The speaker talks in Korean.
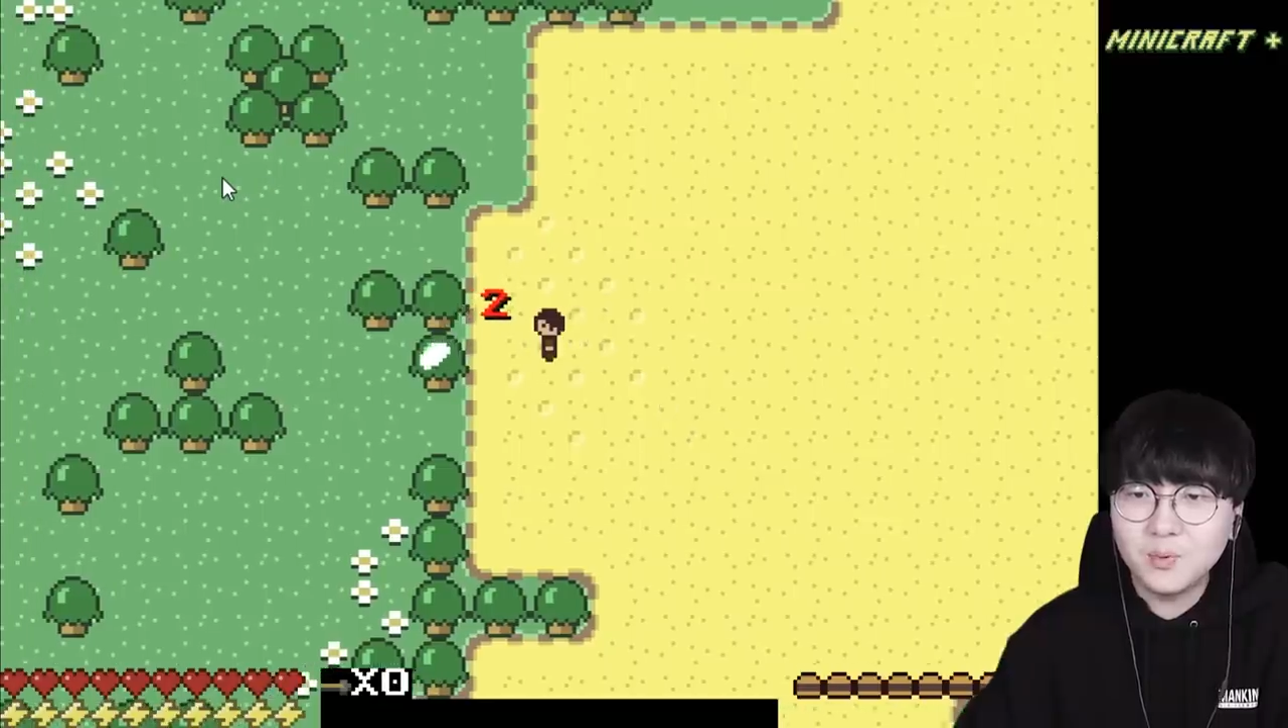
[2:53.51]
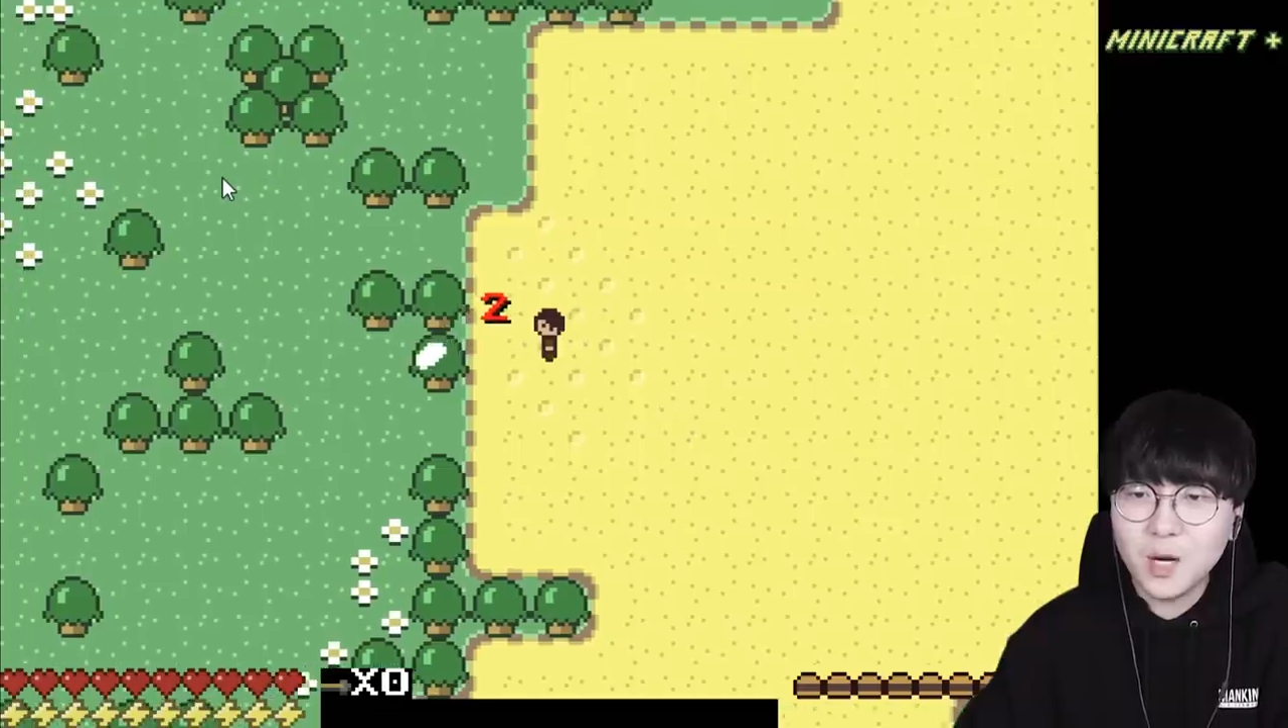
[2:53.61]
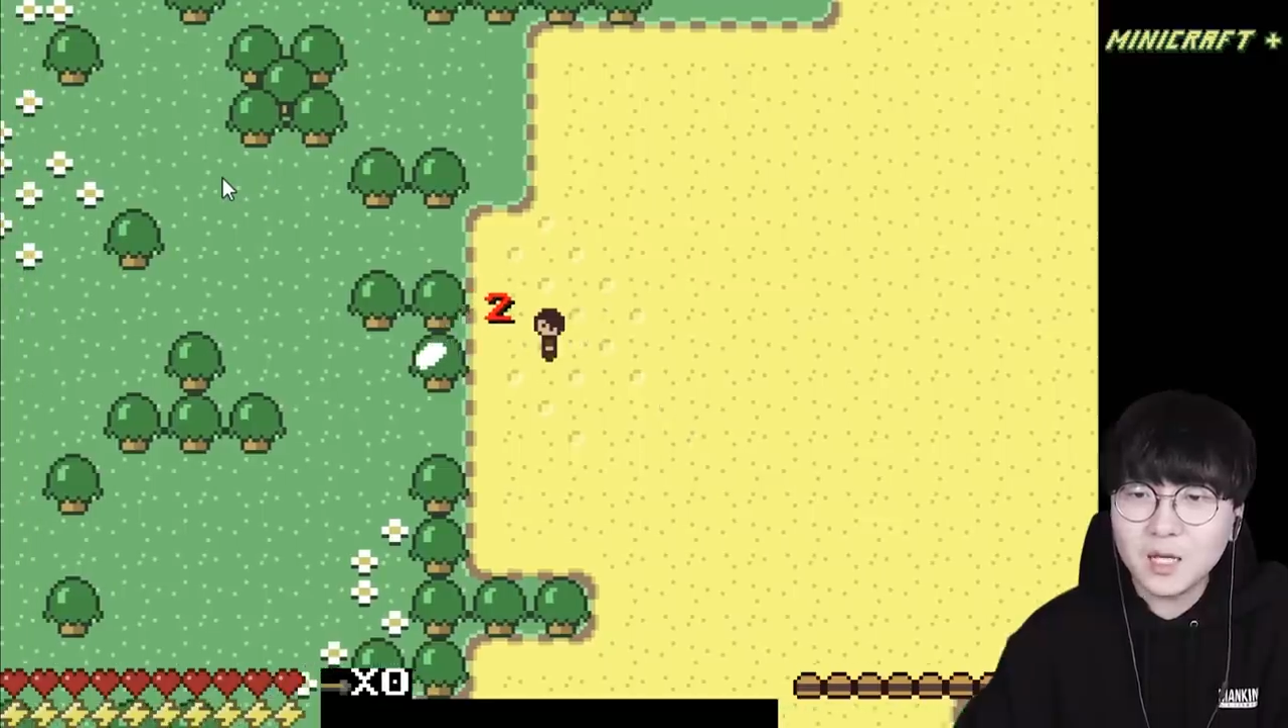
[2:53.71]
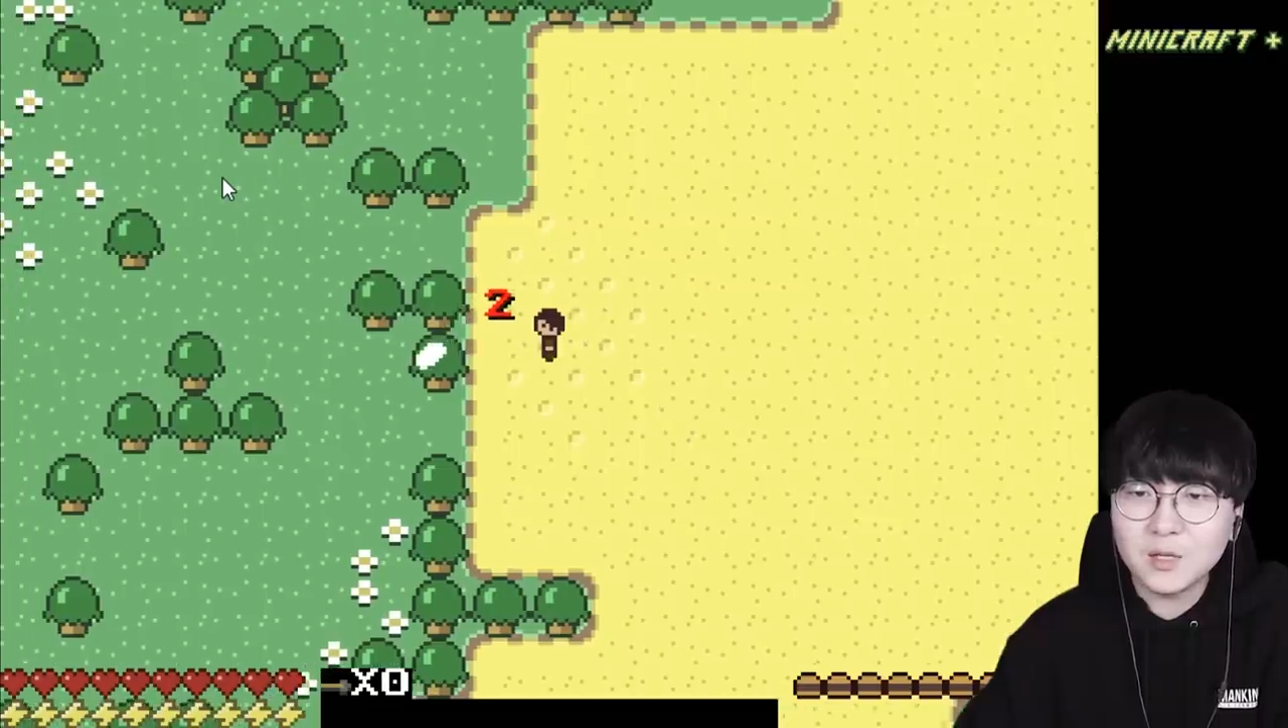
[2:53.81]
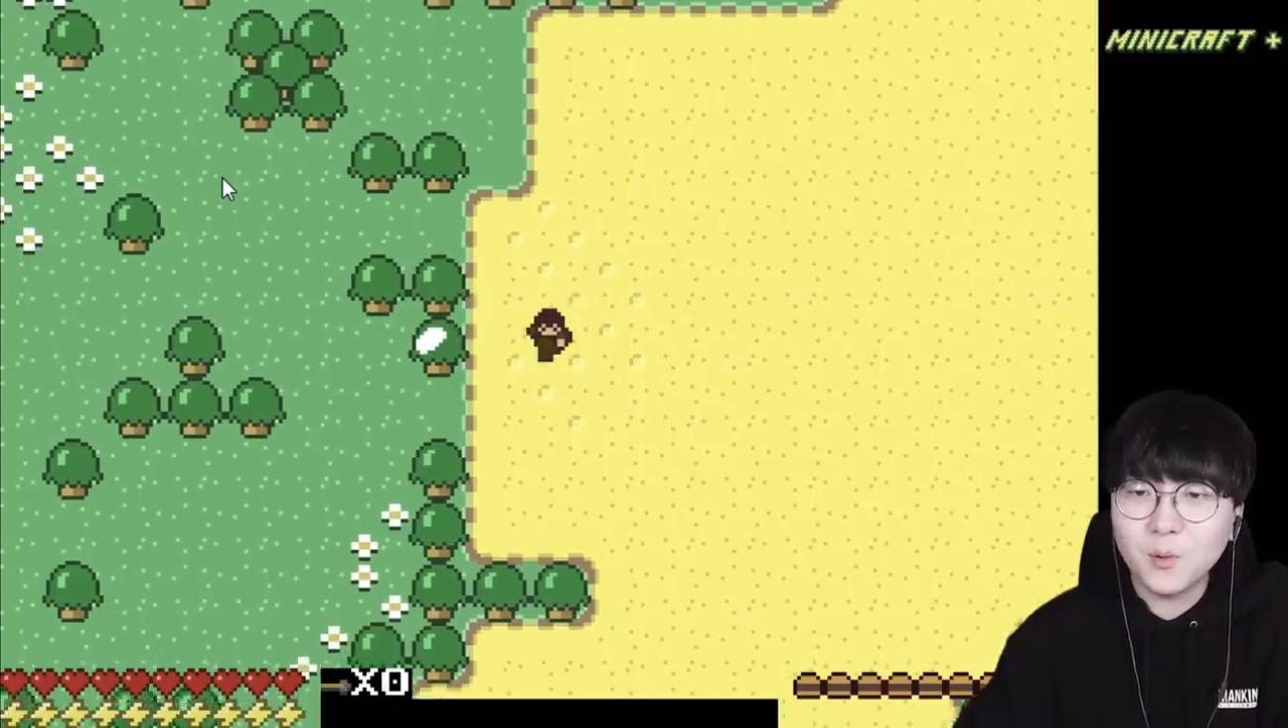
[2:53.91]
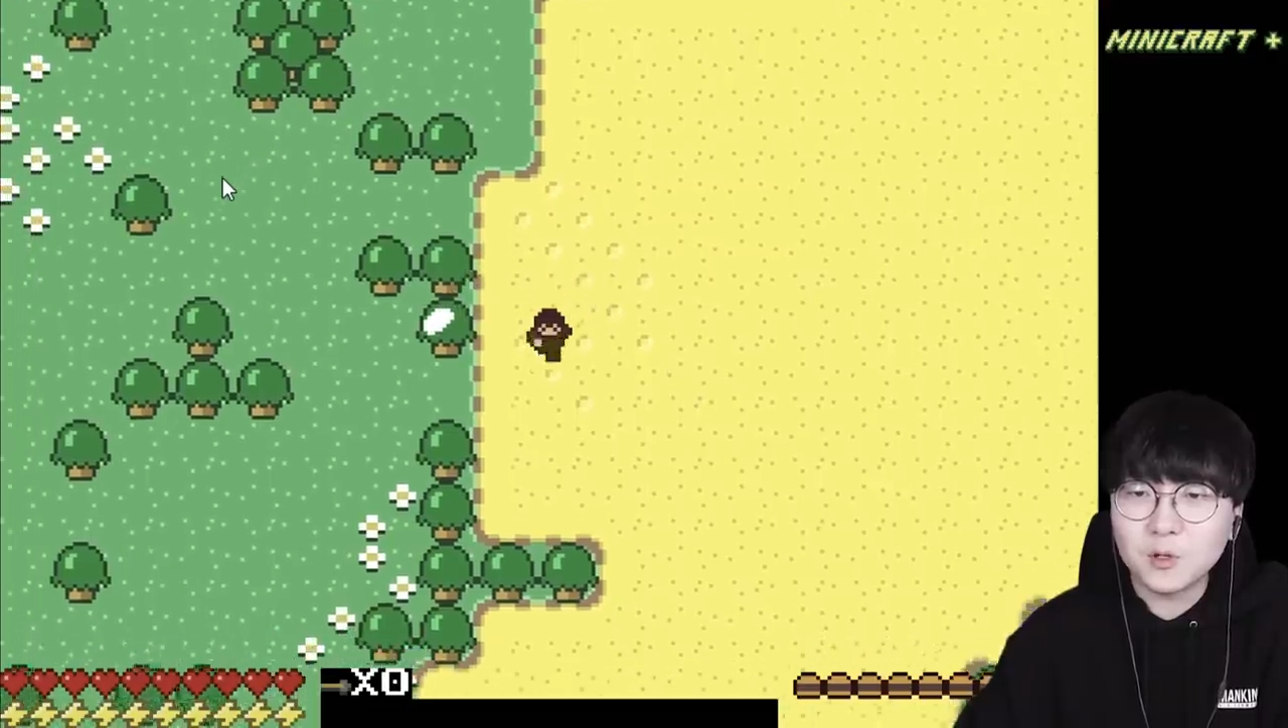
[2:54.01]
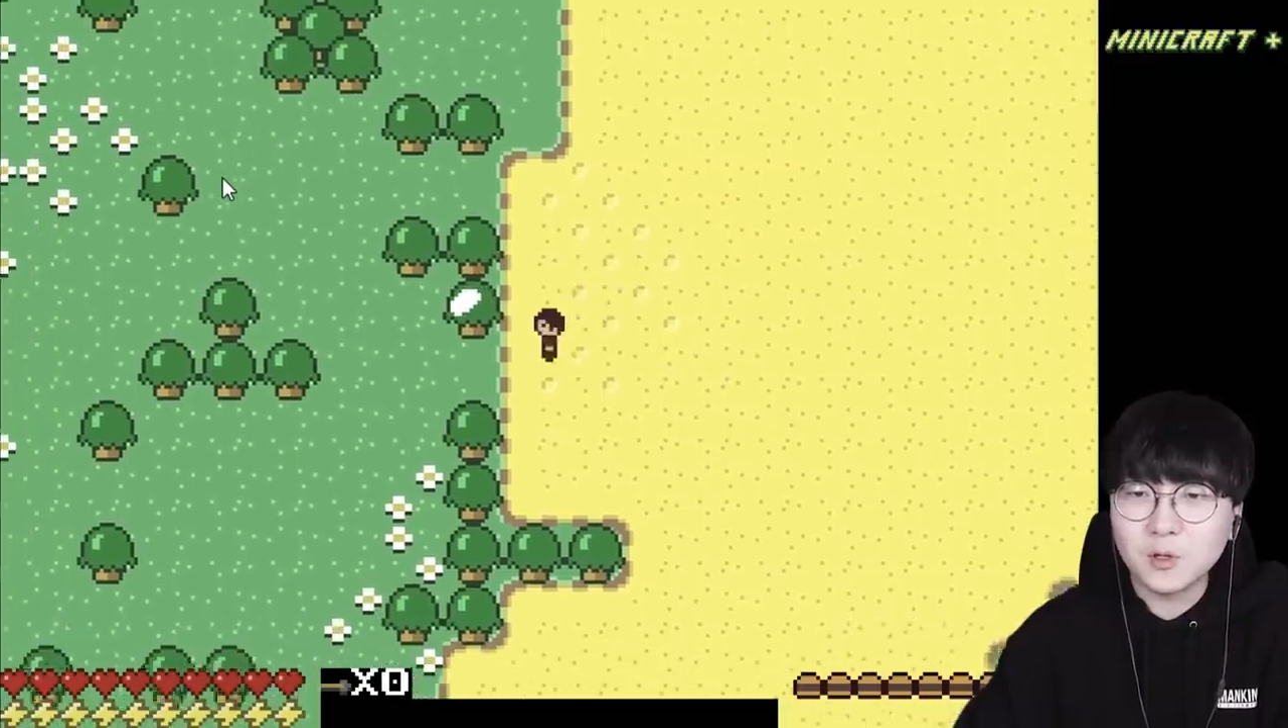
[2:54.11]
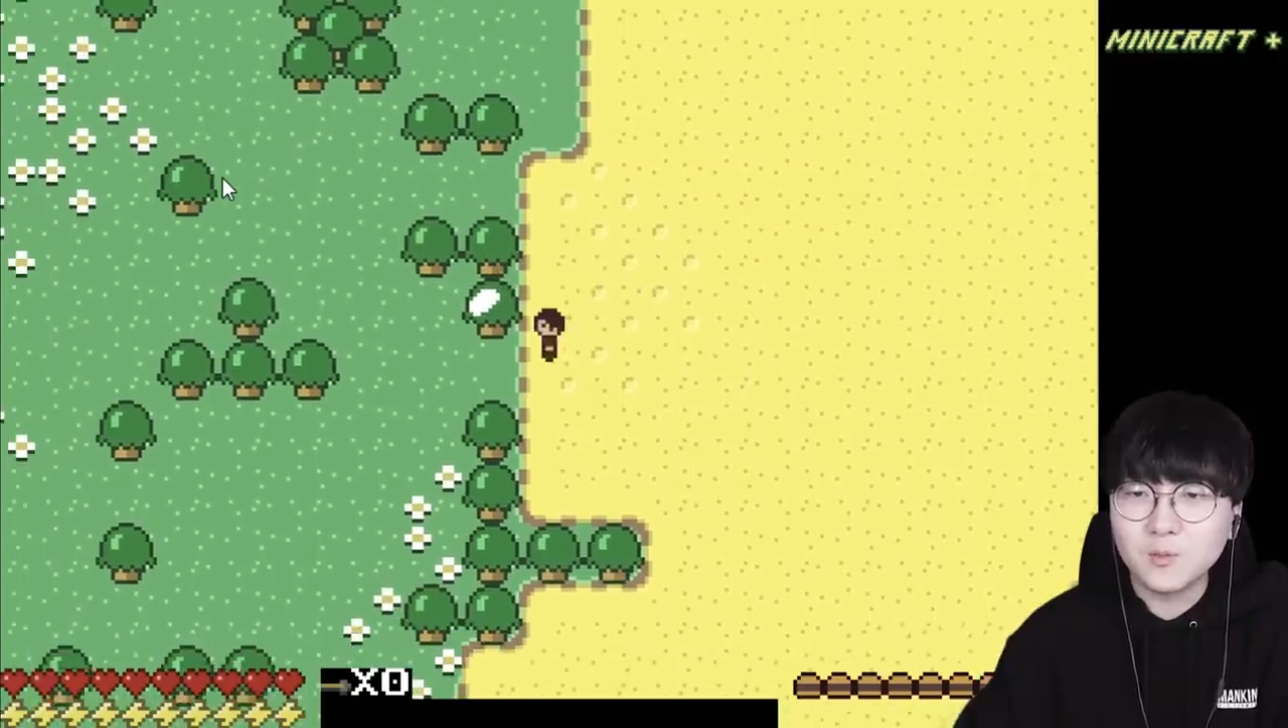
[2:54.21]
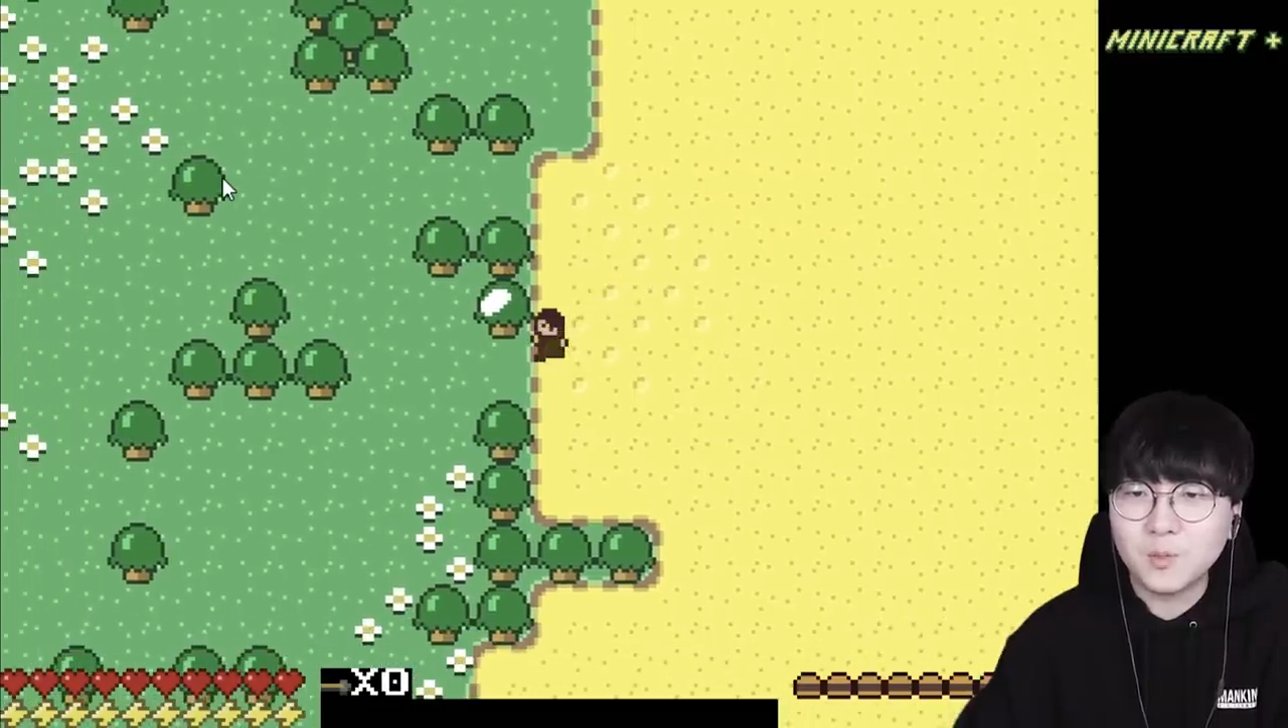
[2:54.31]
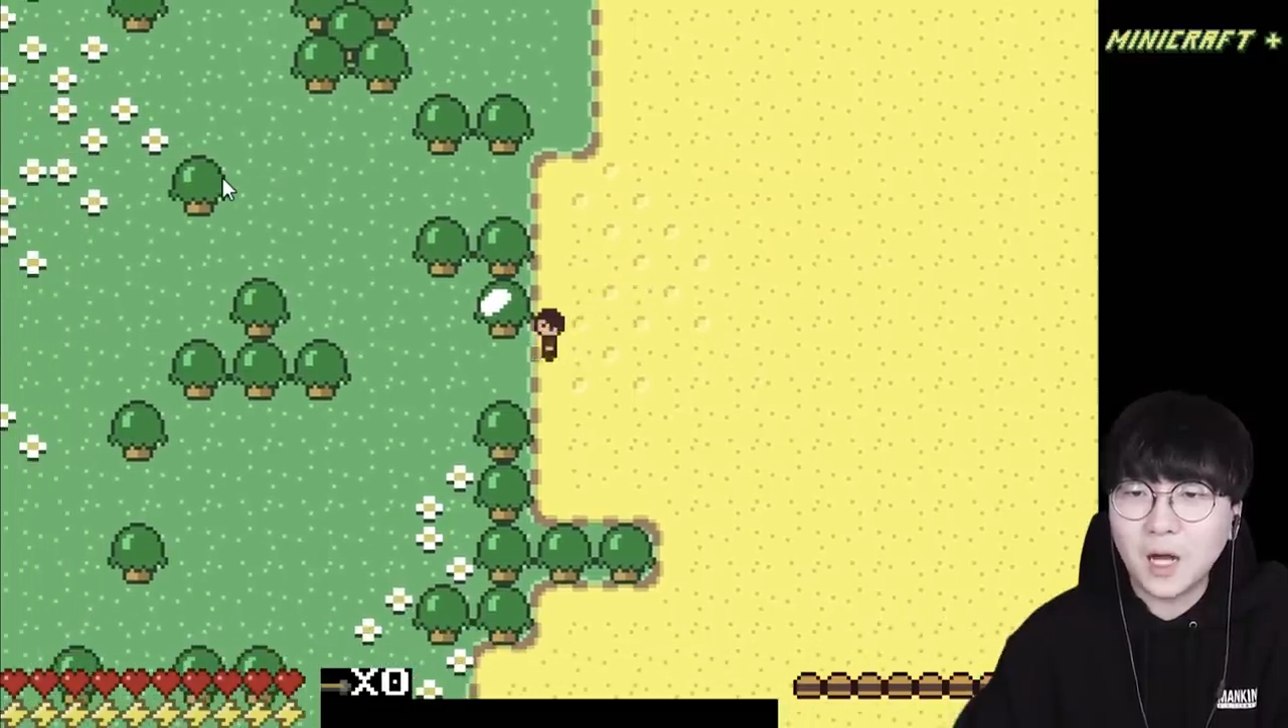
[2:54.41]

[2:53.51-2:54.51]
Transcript: 플래시 버전